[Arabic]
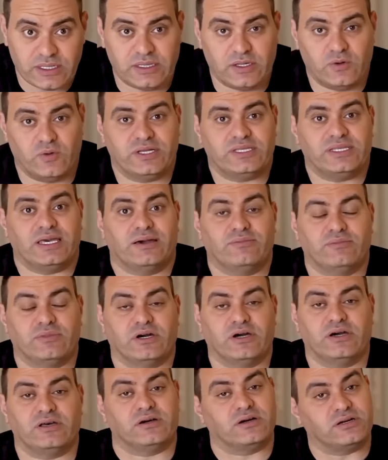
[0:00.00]
دلوقتي قام
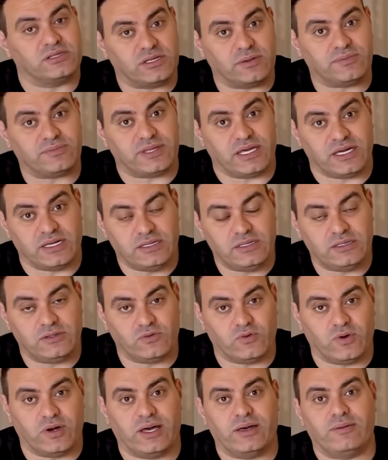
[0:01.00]
غير خطاب تاني
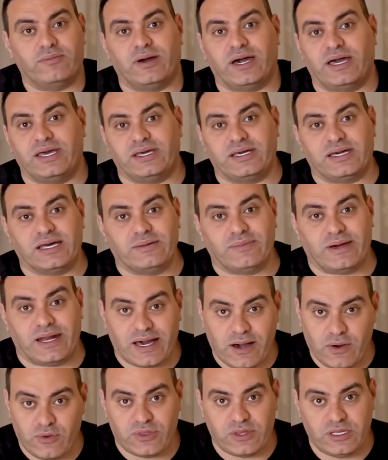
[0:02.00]
وقام هيتكلم على
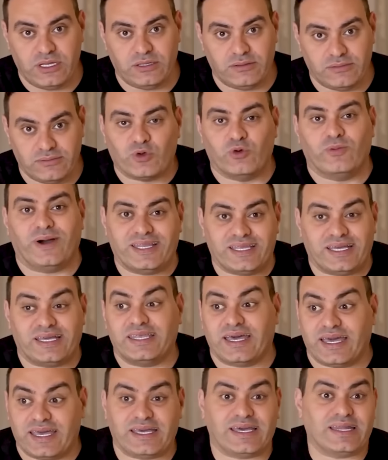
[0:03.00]
الحوثي وبعد
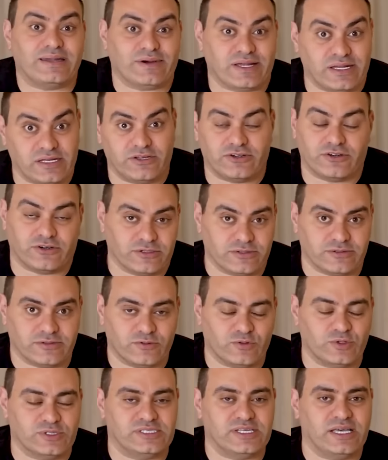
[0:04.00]
كده هيتكلم على ايران
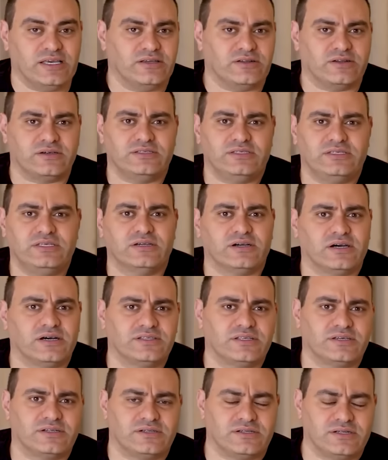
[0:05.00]
وازاي ايران دي
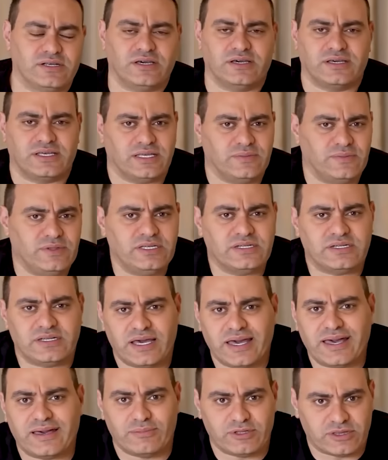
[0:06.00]
خطر آه، كبير
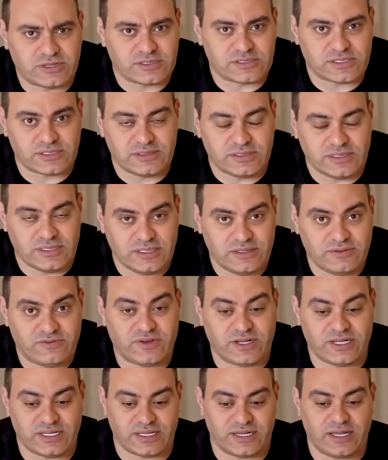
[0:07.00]
يجب التصدي ليه
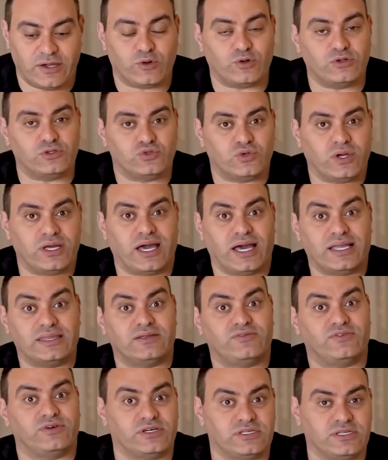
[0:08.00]
فنتنياهو كل شويه
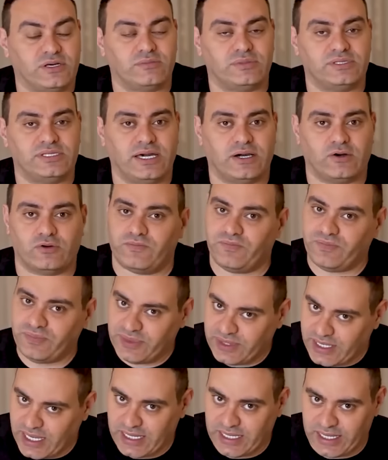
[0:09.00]
يعدل في الخطاب بتاعه
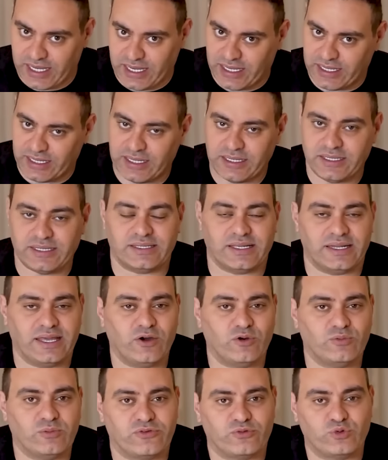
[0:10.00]
تاني حاجه
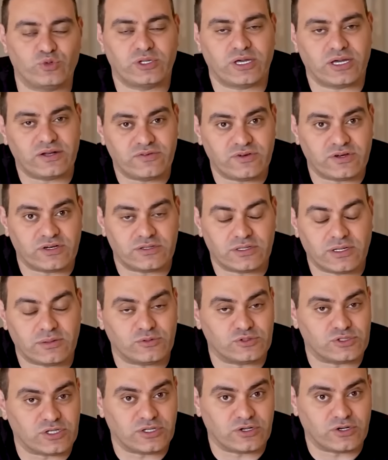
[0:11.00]
نتنياهو المفروض كان في خطاب
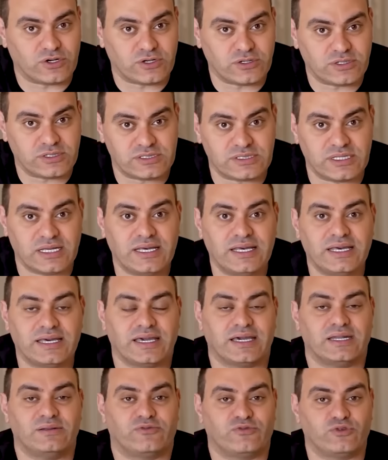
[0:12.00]
قصاد الكونجرس
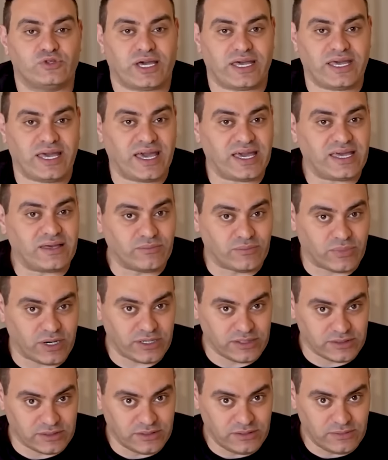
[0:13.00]
كان المفروض هيهاجم
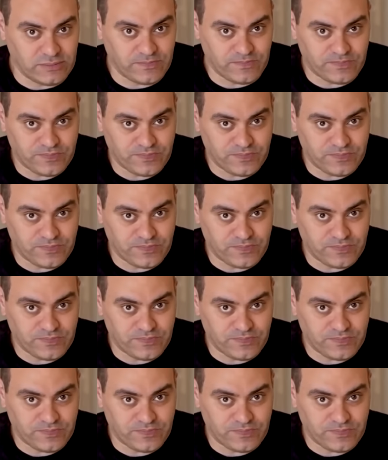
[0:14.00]
بايدن